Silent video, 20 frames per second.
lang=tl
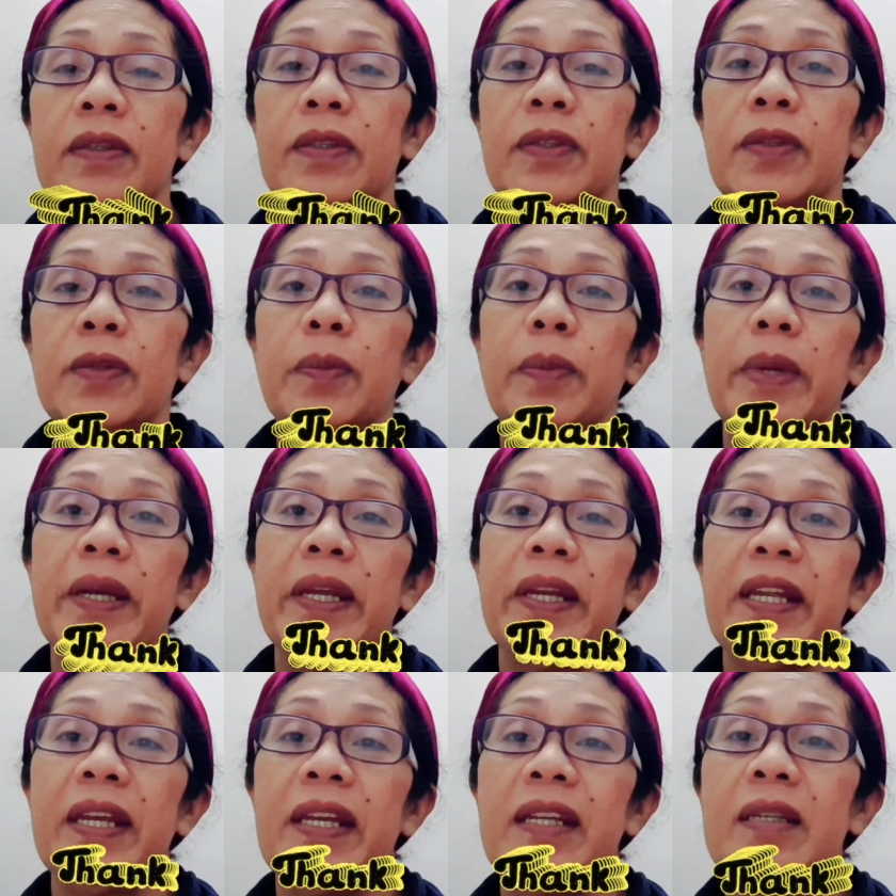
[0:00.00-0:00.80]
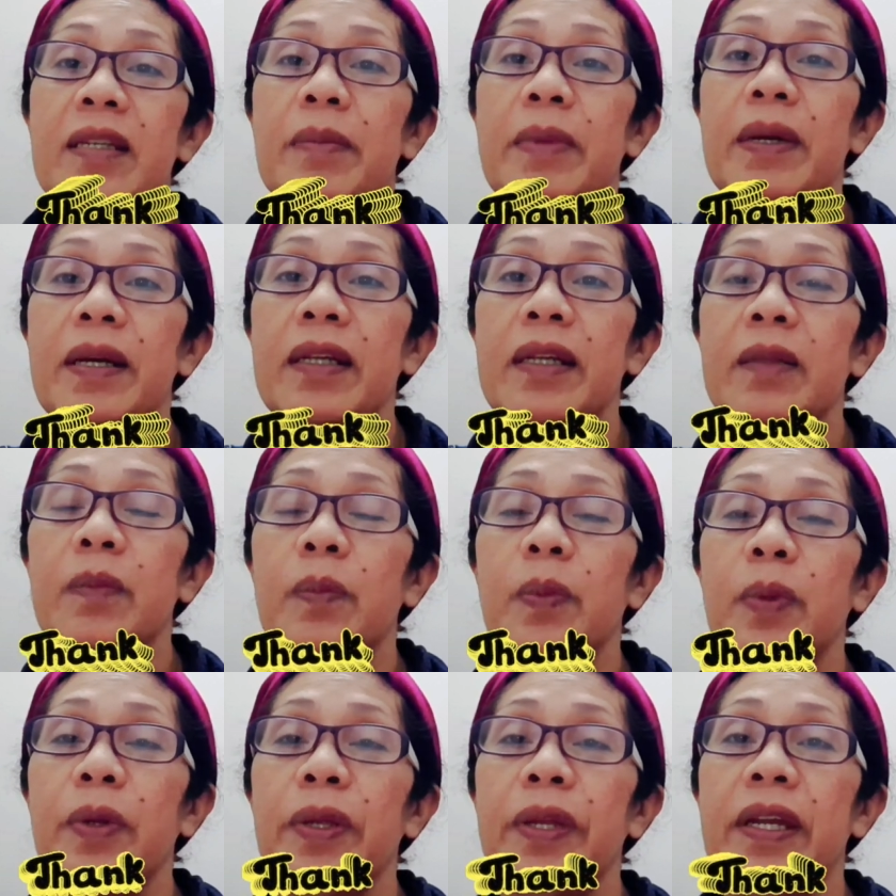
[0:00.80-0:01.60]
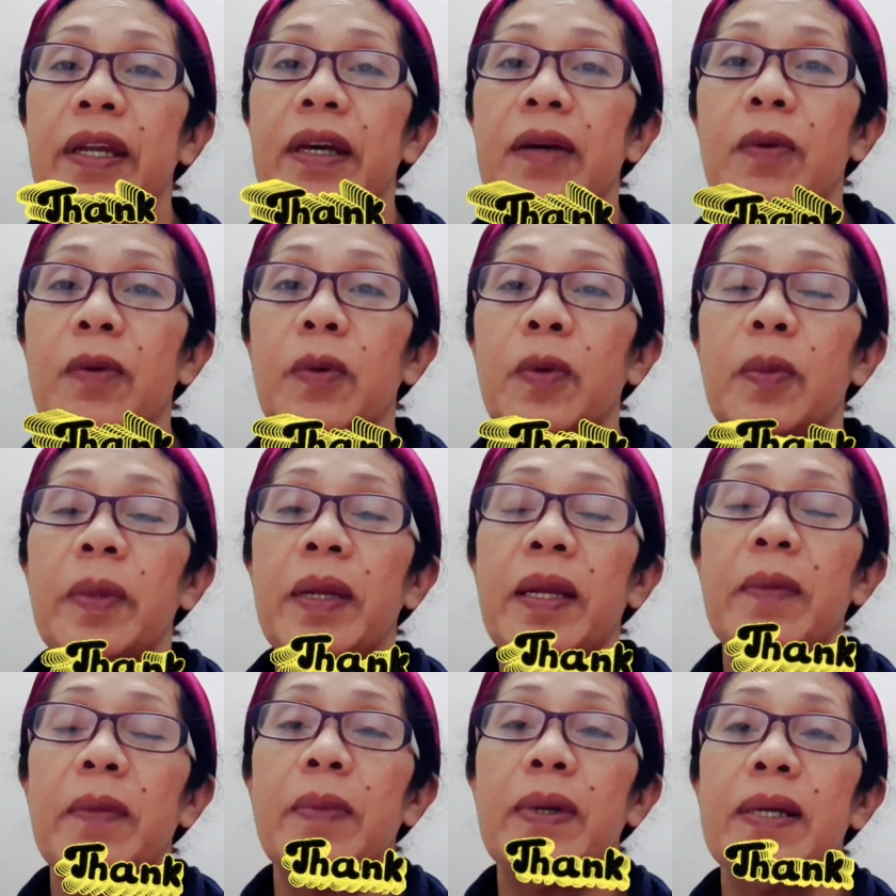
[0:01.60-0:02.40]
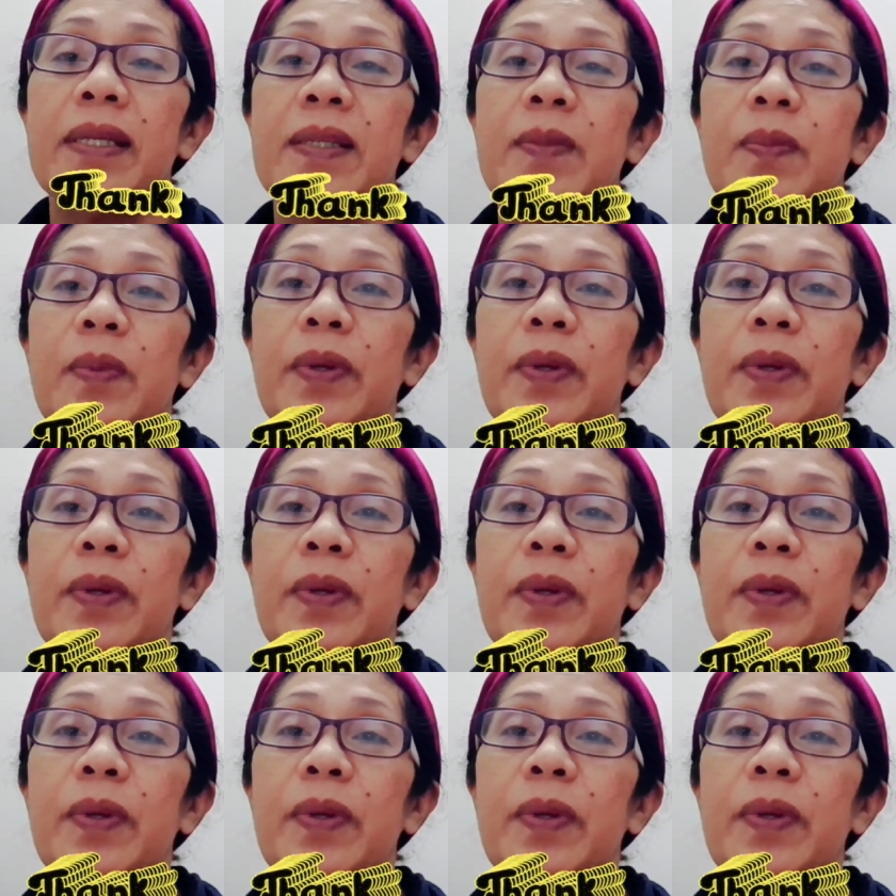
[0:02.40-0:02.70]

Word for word: So by next month, pwede na ako lumalabas,